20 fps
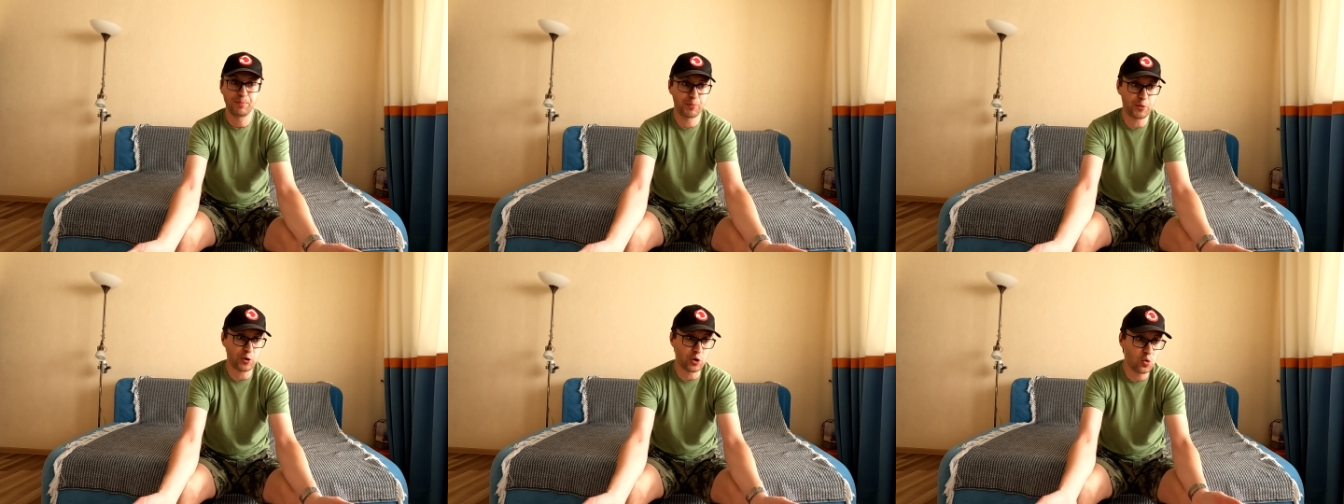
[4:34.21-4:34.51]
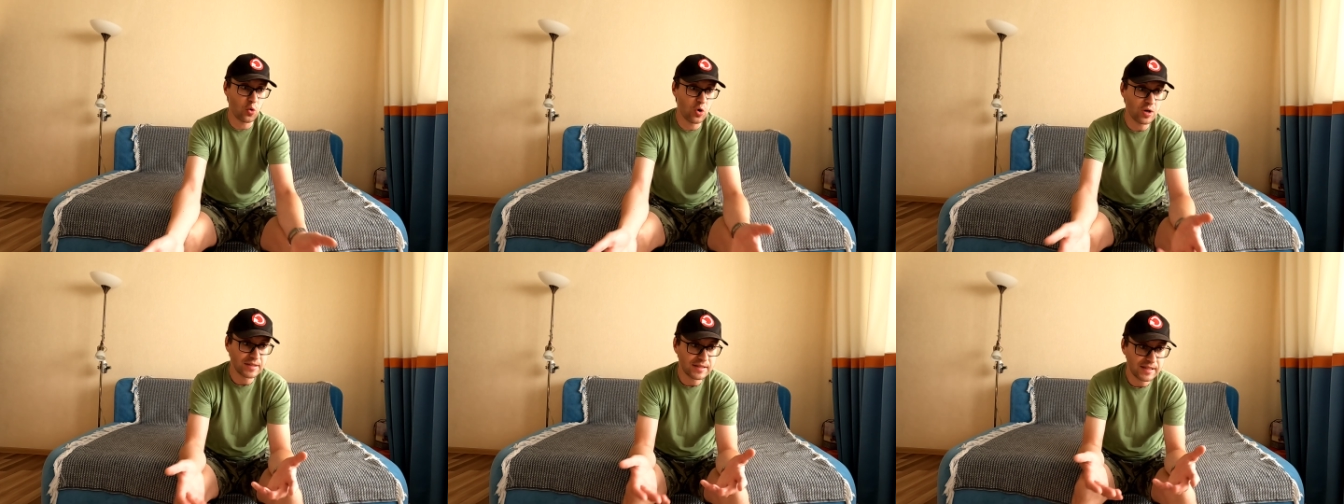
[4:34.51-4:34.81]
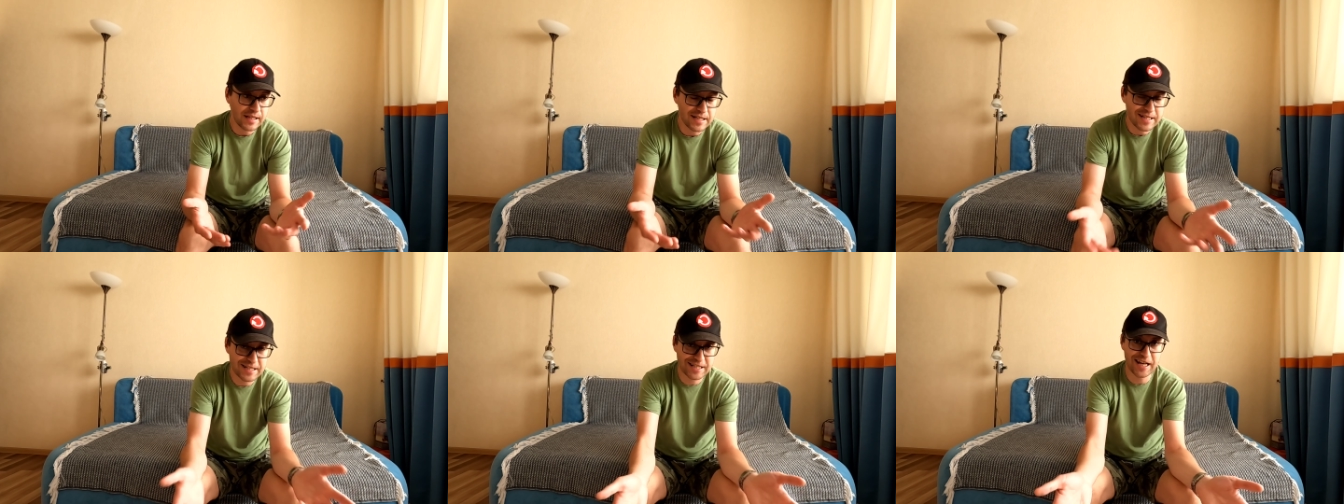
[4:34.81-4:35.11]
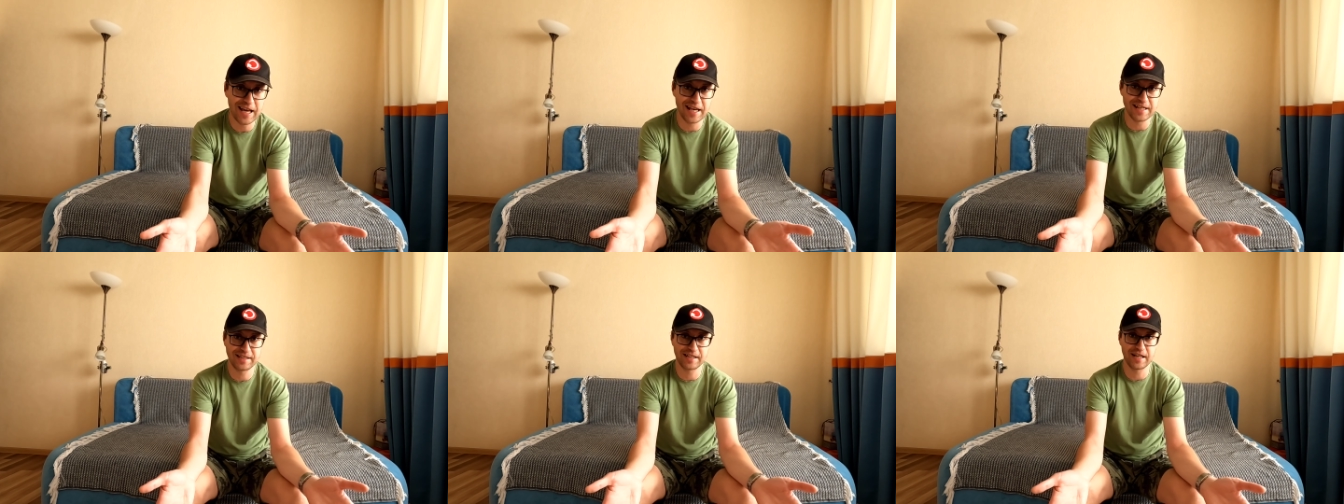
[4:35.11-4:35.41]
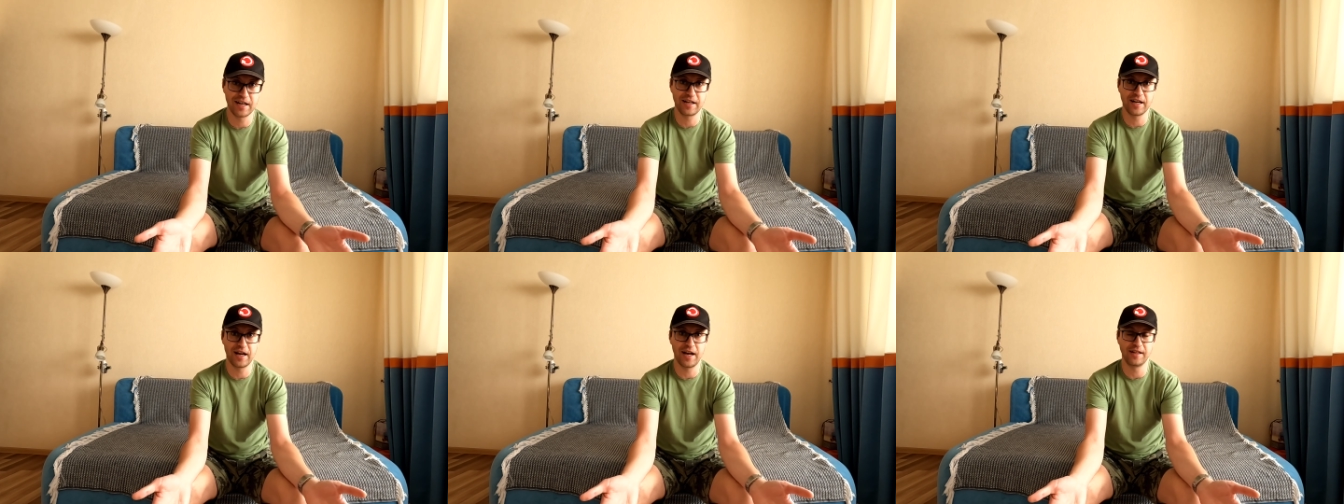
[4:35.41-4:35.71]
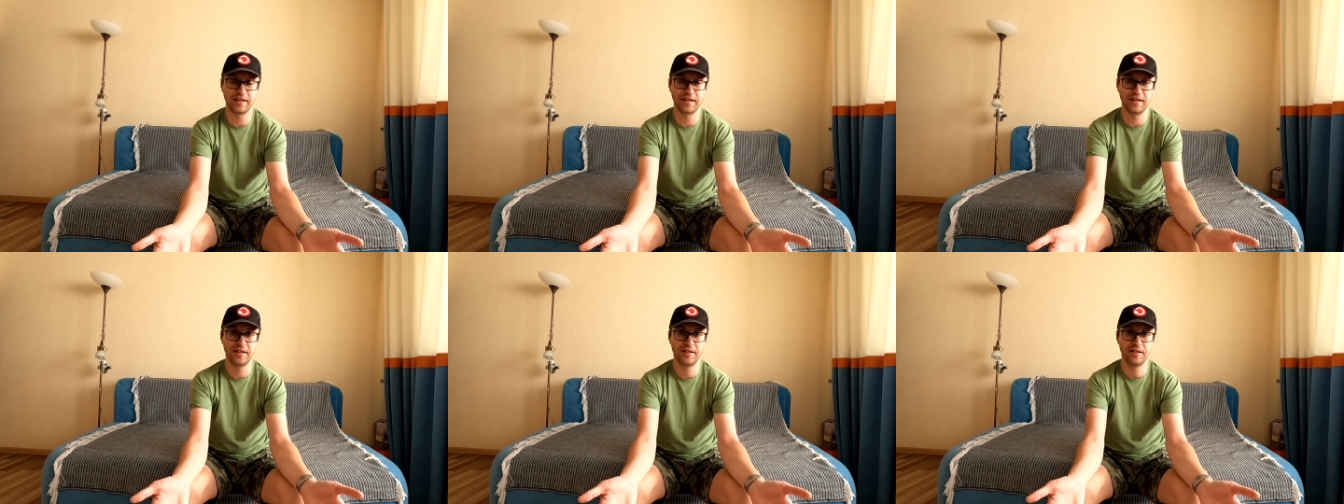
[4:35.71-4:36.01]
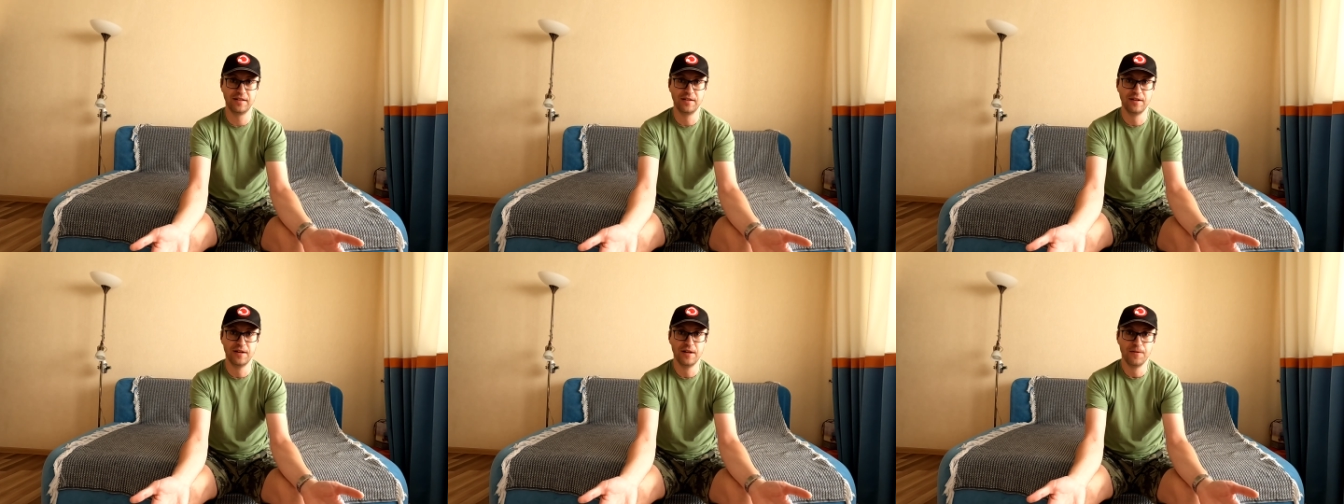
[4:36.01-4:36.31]
Просто жесть
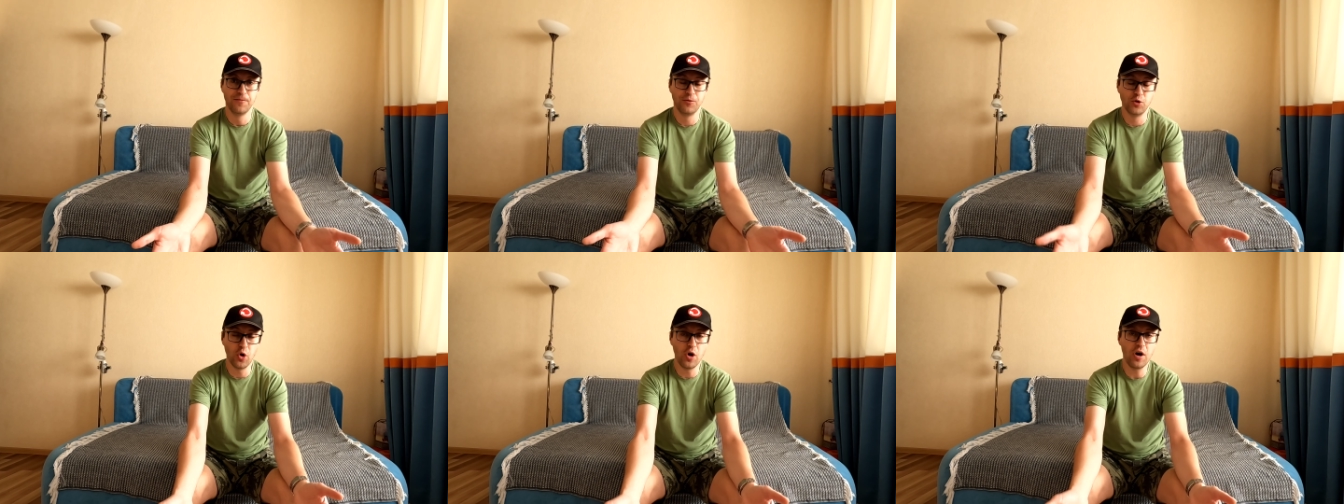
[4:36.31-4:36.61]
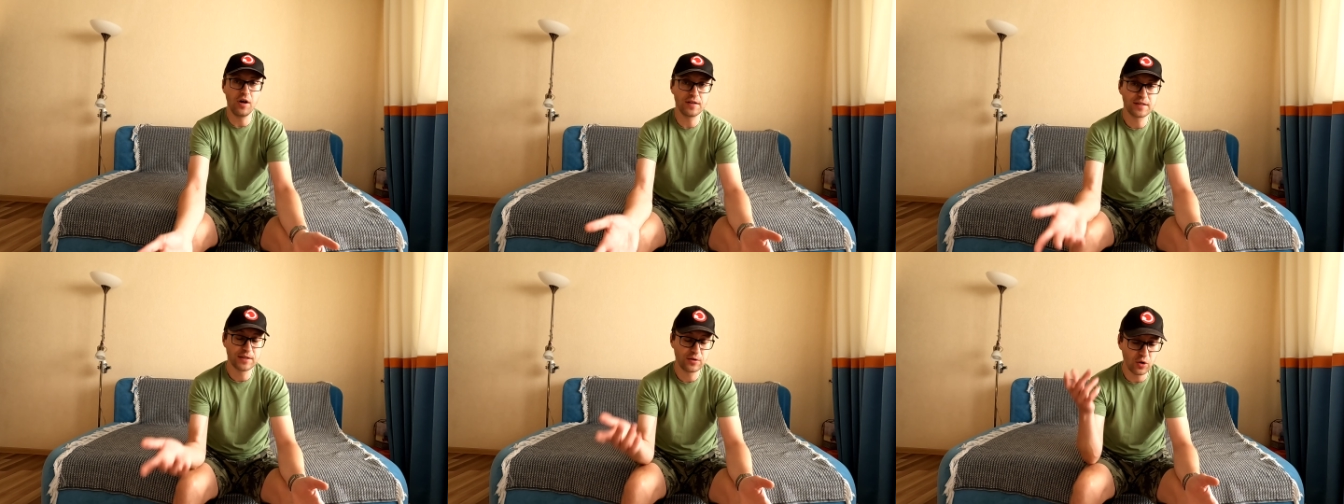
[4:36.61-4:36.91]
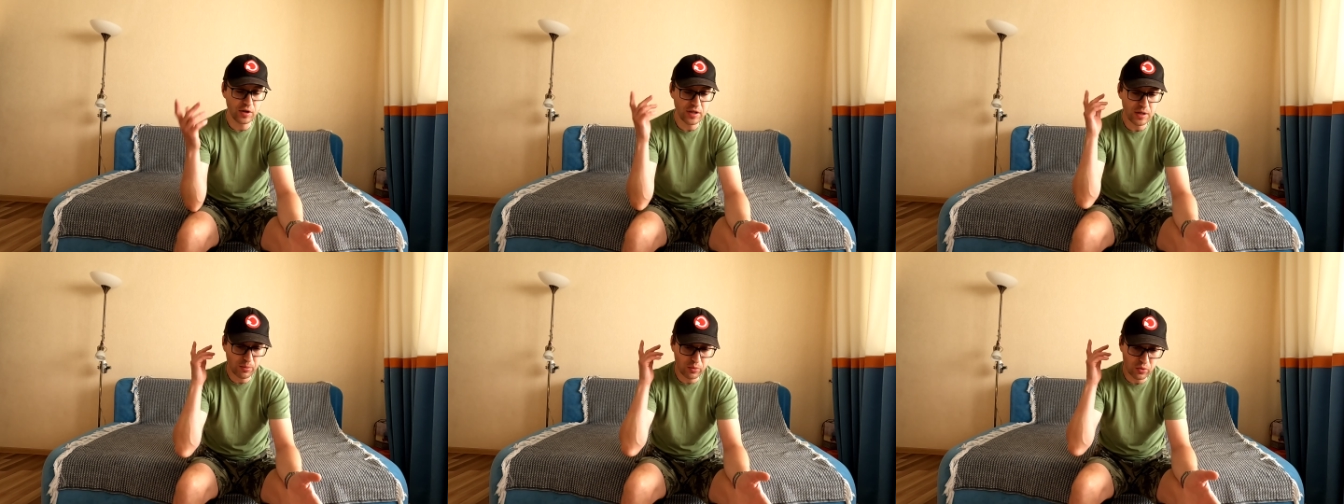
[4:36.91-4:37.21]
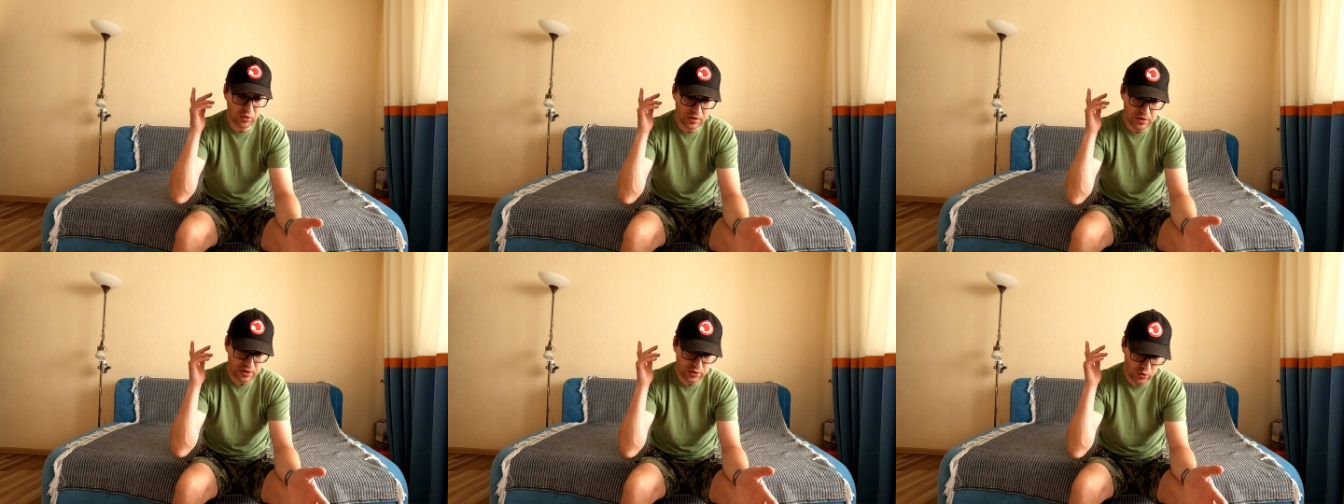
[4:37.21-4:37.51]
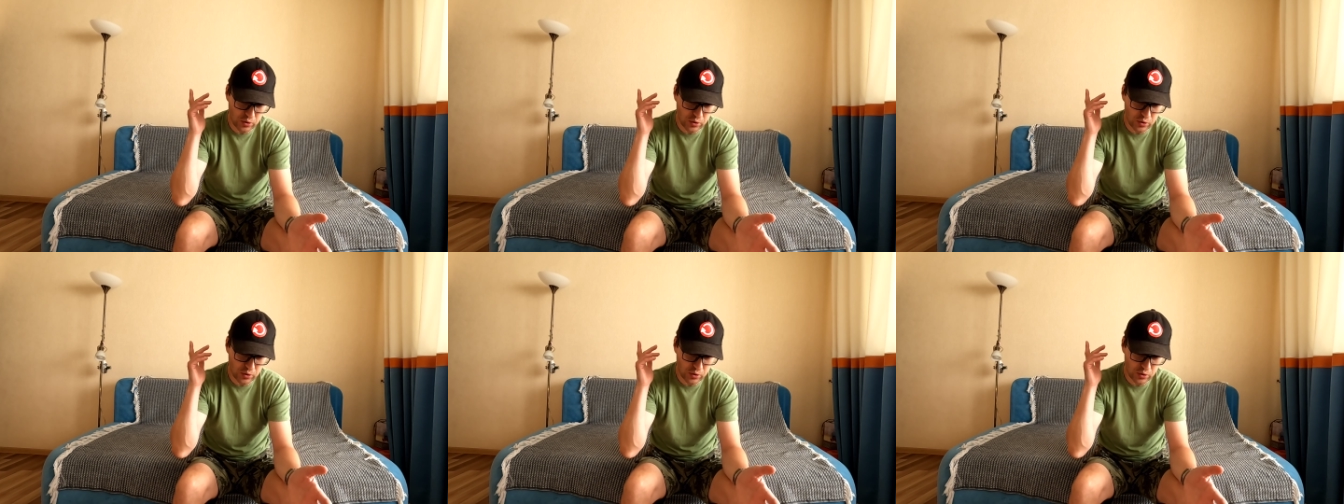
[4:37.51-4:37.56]
какая-то. Но сегодня будет